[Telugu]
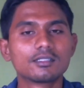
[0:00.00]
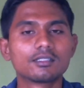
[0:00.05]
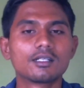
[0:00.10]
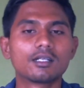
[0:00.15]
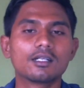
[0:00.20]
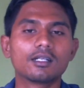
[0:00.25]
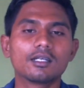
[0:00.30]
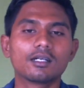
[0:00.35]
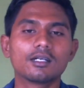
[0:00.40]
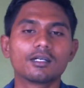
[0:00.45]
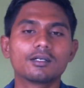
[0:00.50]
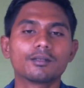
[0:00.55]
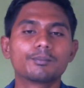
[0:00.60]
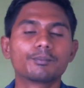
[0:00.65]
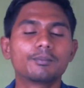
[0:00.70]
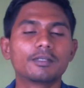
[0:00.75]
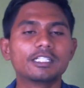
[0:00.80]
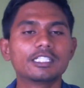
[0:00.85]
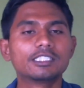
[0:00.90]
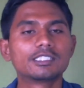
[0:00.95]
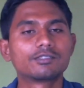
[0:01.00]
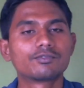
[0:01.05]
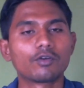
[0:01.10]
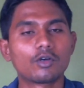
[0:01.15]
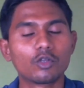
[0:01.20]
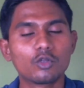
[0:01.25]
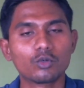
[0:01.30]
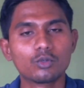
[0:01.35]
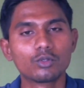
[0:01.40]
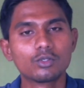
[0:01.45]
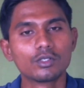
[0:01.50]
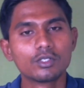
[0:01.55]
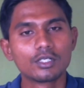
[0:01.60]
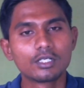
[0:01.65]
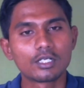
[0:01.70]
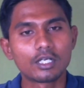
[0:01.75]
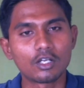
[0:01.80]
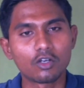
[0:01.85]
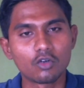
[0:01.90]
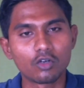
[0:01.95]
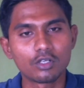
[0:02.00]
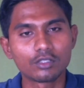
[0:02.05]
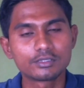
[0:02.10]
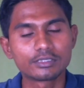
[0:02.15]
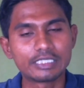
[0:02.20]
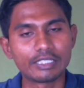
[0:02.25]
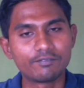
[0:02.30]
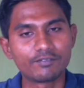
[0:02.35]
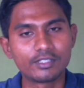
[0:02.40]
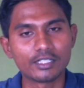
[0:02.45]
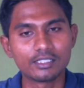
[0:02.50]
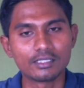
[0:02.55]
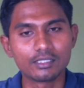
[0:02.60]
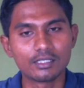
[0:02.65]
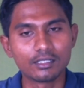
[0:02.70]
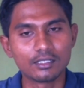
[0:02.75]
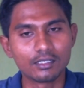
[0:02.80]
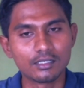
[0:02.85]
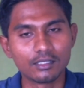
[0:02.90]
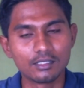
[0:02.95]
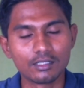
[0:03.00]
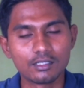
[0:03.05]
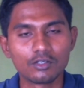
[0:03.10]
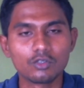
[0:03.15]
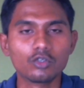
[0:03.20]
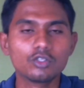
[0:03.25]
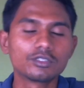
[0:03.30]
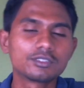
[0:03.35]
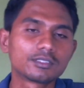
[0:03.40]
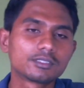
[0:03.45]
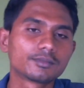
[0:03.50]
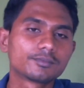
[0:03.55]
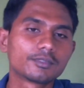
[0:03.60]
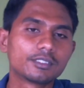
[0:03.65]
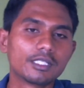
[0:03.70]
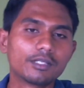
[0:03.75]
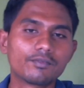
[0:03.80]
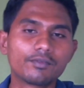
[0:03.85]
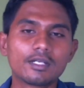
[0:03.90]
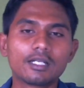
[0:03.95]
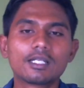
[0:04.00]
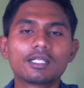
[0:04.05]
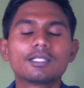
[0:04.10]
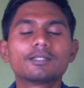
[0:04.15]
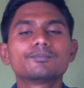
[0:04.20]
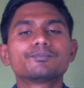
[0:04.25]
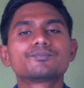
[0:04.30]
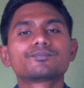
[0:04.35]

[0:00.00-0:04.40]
అండ్ ప్లీజ్ ఫాలో కరోనా సేఫ్టీ టెన్ రూల్స్ డెఫినెట్లీ